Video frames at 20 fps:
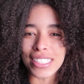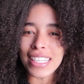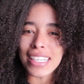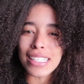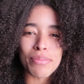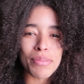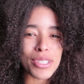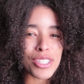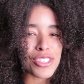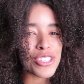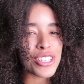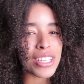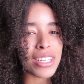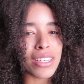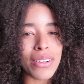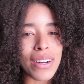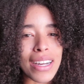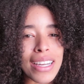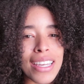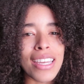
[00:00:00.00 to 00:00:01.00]
Vocês me
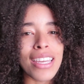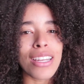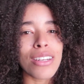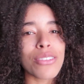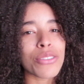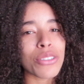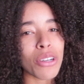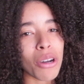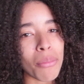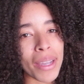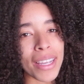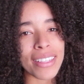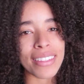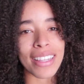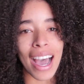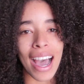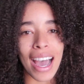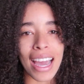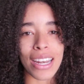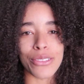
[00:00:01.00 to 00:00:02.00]
digam aqui nos
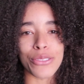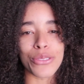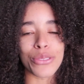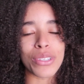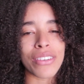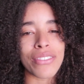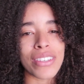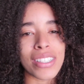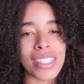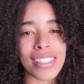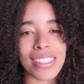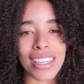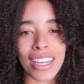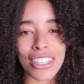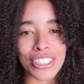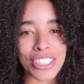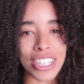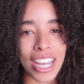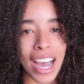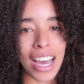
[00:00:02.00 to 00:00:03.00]
comentários o que vocês
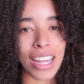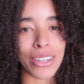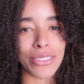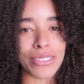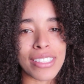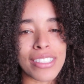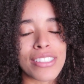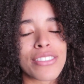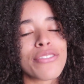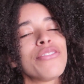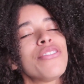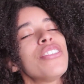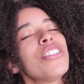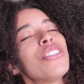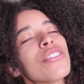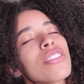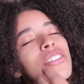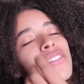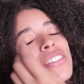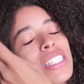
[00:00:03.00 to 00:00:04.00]
acharam desse
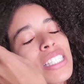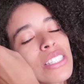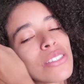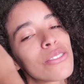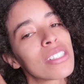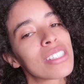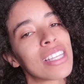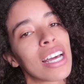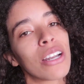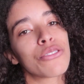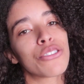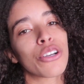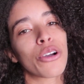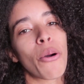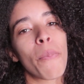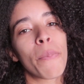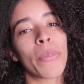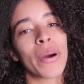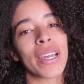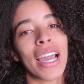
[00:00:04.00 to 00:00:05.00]
vídeo, se vocês gostaram de
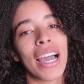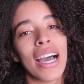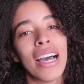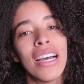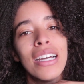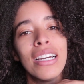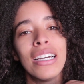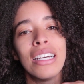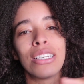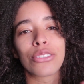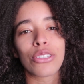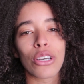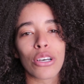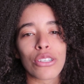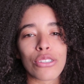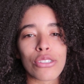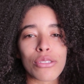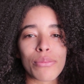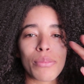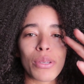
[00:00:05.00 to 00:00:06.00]
acompanhar
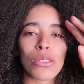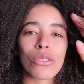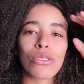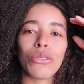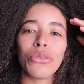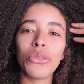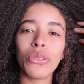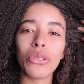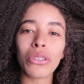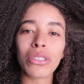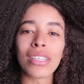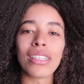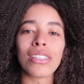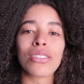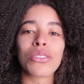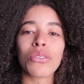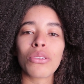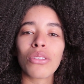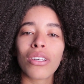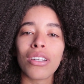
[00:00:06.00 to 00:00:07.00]
todos os meus looks,
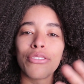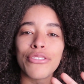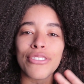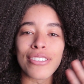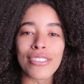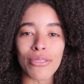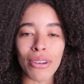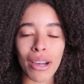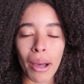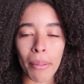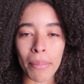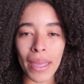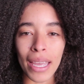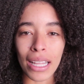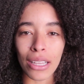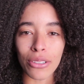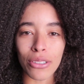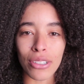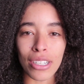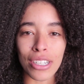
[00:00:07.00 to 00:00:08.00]
tudo que eu fiz no
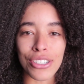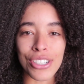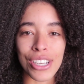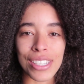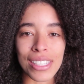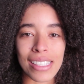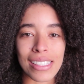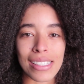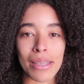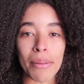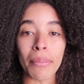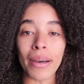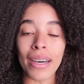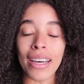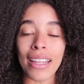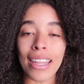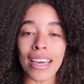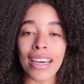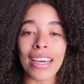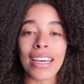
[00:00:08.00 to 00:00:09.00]
cabelo durante essa
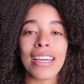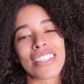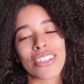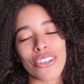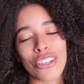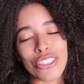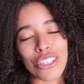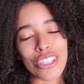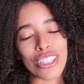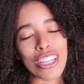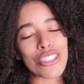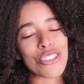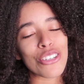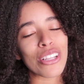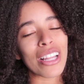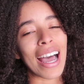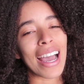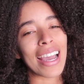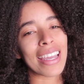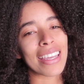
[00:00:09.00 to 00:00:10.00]
semana. Se gostou, deixa
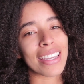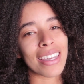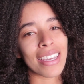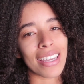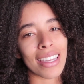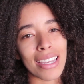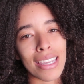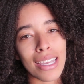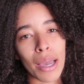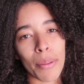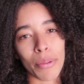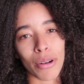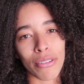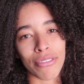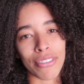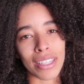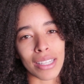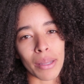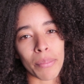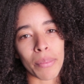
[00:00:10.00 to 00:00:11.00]
o like e
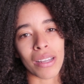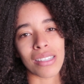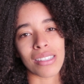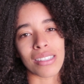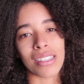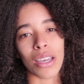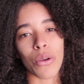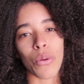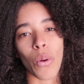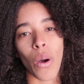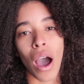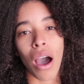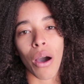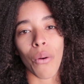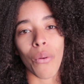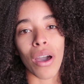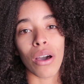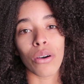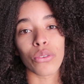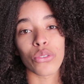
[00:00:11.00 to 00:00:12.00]
aproveita pra dizer
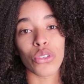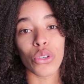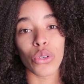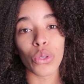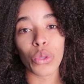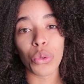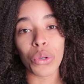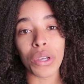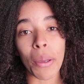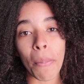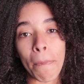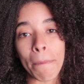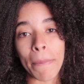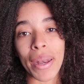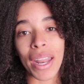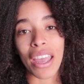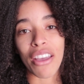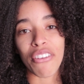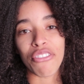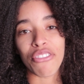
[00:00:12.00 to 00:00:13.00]
qual é o seu look
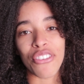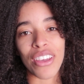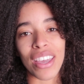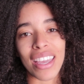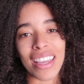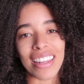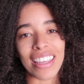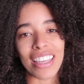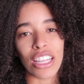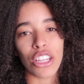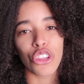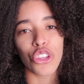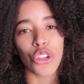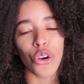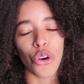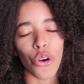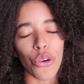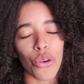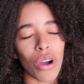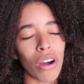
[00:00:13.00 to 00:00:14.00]

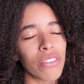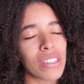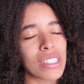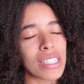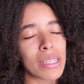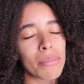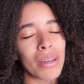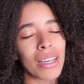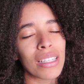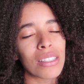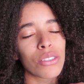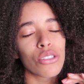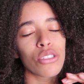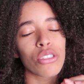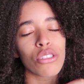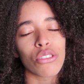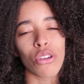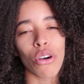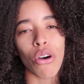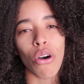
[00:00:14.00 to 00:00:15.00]
preferido, qual você mais
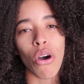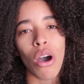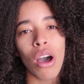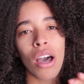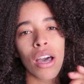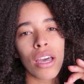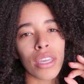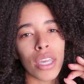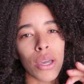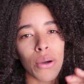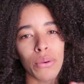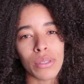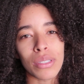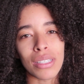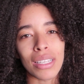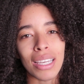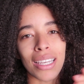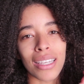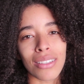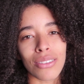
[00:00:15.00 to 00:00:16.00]
gostou que eu
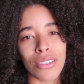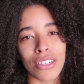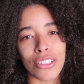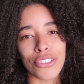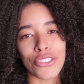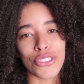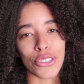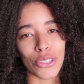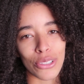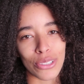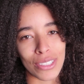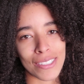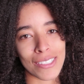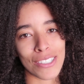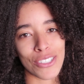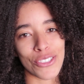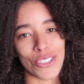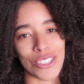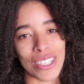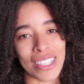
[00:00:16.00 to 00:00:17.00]
usei durante todos
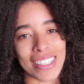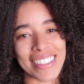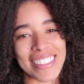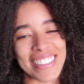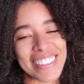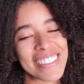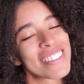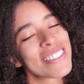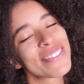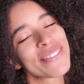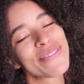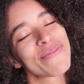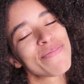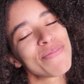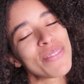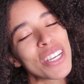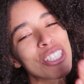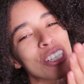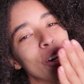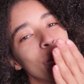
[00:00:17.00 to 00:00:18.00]
esses dias.
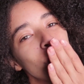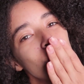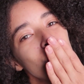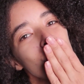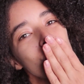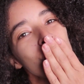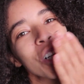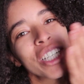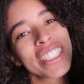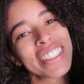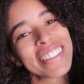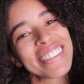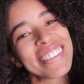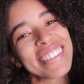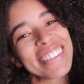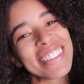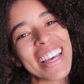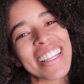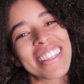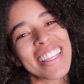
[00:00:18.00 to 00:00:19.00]
Beijão
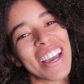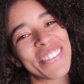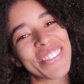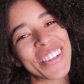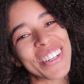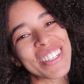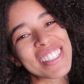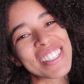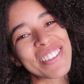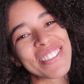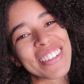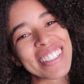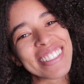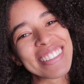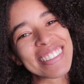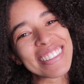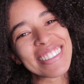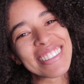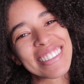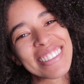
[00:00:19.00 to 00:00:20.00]
e até a
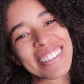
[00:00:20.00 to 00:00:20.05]
próxima.